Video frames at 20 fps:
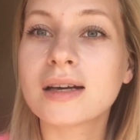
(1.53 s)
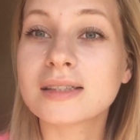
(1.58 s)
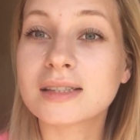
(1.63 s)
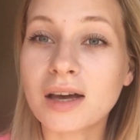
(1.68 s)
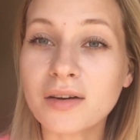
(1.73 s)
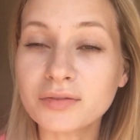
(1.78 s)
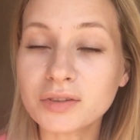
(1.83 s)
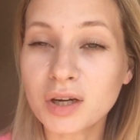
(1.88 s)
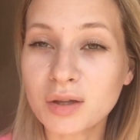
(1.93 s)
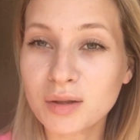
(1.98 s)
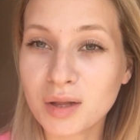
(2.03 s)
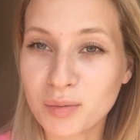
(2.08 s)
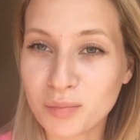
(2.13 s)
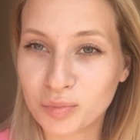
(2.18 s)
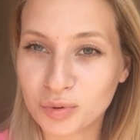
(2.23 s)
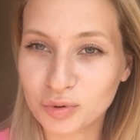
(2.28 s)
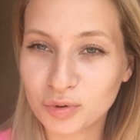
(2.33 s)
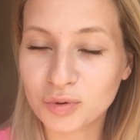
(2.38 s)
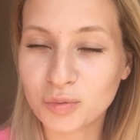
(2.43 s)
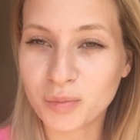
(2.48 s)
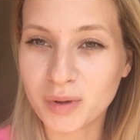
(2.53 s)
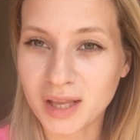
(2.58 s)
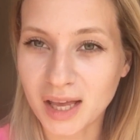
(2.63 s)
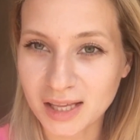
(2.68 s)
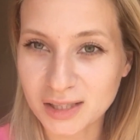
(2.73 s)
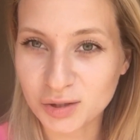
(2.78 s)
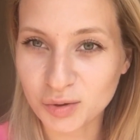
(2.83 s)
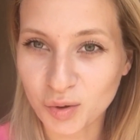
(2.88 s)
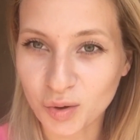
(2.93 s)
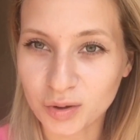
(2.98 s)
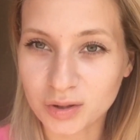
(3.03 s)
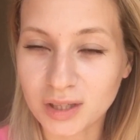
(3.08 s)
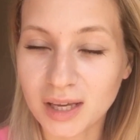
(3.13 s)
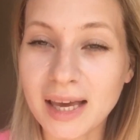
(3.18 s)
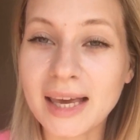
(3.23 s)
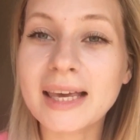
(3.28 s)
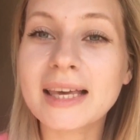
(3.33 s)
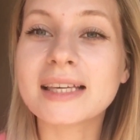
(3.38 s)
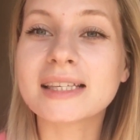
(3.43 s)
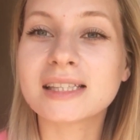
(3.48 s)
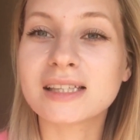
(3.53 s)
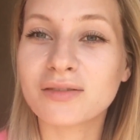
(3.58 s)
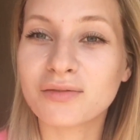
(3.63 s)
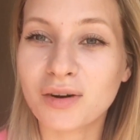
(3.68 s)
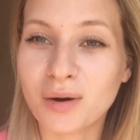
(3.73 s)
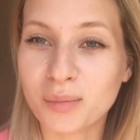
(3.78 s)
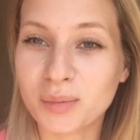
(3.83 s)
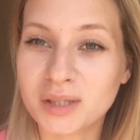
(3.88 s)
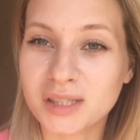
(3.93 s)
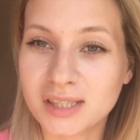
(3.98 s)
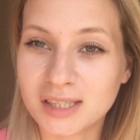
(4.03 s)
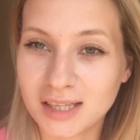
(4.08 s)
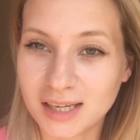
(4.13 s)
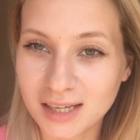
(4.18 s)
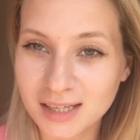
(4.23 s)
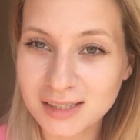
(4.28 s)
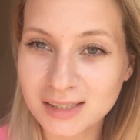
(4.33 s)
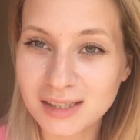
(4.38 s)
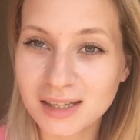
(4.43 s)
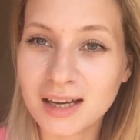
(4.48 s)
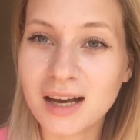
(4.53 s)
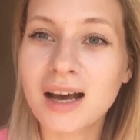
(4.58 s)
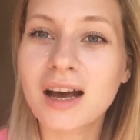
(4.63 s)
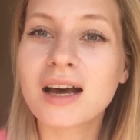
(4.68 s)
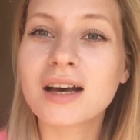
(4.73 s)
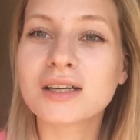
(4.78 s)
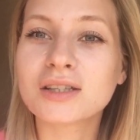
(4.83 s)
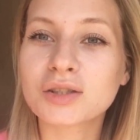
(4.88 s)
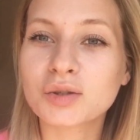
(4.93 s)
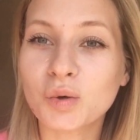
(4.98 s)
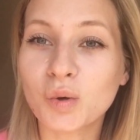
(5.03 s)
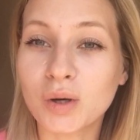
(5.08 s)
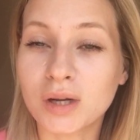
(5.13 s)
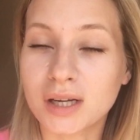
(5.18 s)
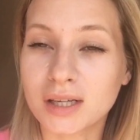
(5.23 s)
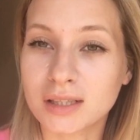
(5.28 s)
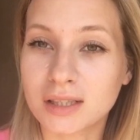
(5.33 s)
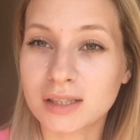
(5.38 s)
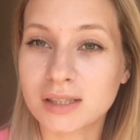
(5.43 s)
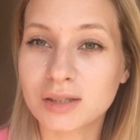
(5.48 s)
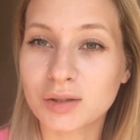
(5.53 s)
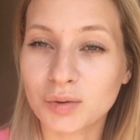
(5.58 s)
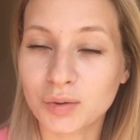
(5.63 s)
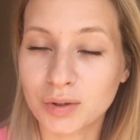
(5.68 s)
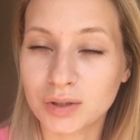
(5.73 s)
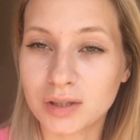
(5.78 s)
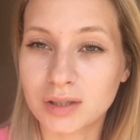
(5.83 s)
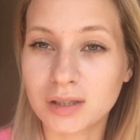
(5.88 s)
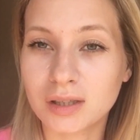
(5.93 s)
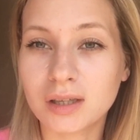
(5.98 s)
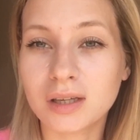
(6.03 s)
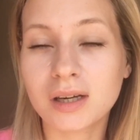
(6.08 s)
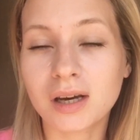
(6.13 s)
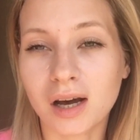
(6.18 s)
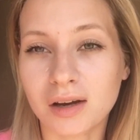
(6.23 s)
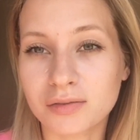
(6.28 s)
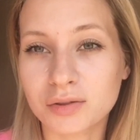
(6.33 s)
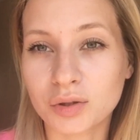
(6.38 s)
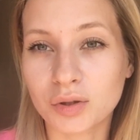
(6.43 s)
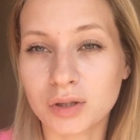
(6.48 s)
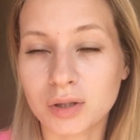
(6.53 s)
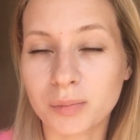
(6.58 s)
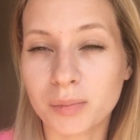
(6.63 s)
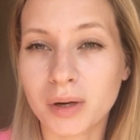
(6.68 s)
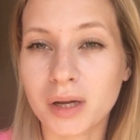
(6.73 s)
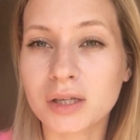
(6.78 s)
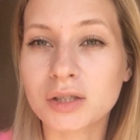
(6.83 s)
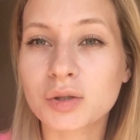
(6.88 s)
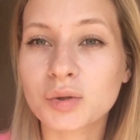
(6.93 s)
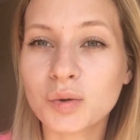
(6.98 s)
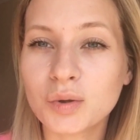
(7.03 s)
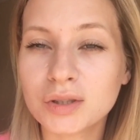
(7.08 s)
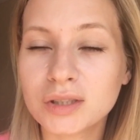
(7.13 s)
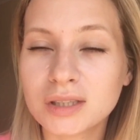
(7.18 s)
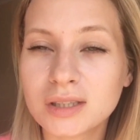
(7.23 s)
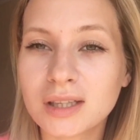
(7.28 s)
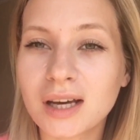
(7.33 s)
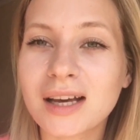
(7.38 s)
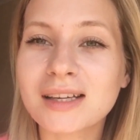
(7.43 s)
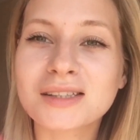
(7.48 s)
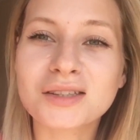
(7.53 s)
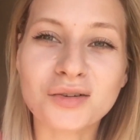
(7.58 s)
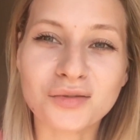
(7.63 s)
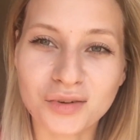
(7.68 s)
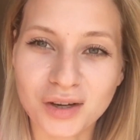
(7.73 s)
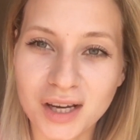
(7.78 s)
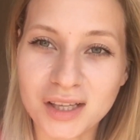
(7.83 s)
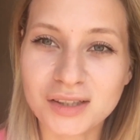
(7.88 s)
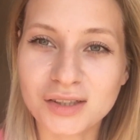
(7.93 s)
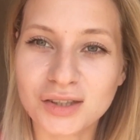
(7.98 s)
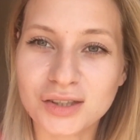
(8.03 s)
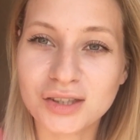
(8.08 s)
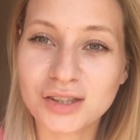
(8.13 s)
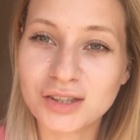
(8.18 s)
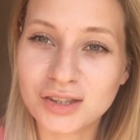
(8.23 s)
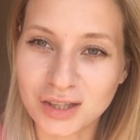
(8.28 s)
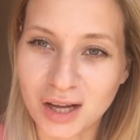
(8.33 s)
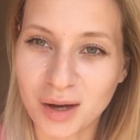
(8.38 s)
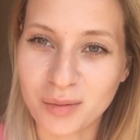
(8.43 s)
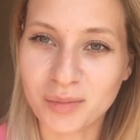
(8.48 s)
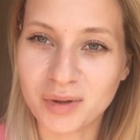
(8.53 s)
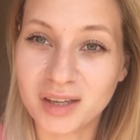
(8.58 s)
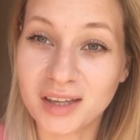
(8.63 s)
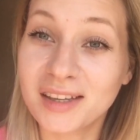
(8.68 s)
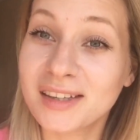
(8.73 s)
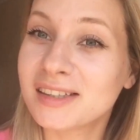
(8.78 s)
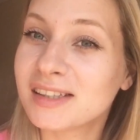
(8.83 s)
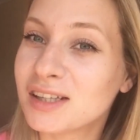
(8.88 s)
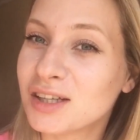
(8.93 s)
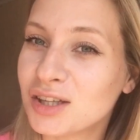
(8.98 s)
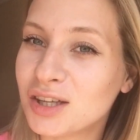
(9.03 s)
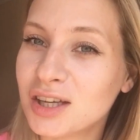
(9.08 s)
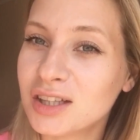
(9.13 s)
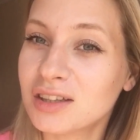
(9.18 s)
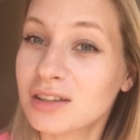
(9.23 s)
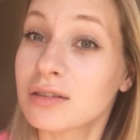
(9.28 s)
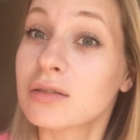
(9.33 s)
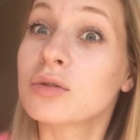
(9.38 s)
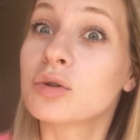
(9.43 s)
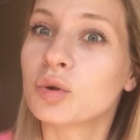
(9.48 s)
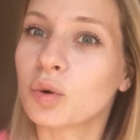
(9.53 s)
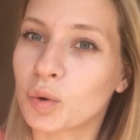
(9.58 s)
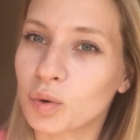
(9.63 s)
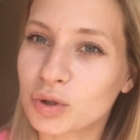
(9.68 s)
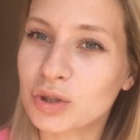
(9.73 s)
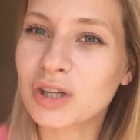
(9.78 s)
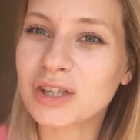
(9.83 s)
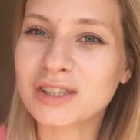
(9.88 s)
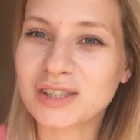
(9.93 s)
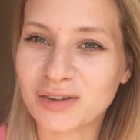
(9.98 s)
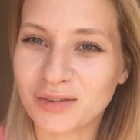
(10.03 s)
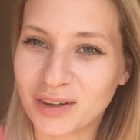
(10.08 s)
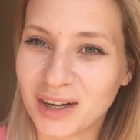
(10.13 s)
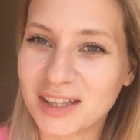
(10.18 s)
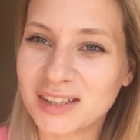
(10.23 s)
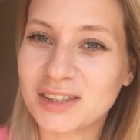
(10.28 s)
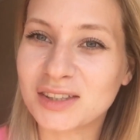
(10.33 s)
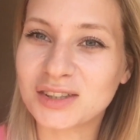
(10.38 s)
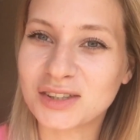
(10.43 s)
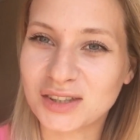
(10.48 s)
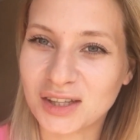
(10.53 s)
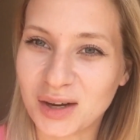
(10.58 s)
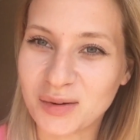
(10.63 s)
Завтра нам будут менять окна. Если вам интересно, сколько это стоит и как все это происходит, оставайтесь с нами. Если нет, тоже оставайтесь с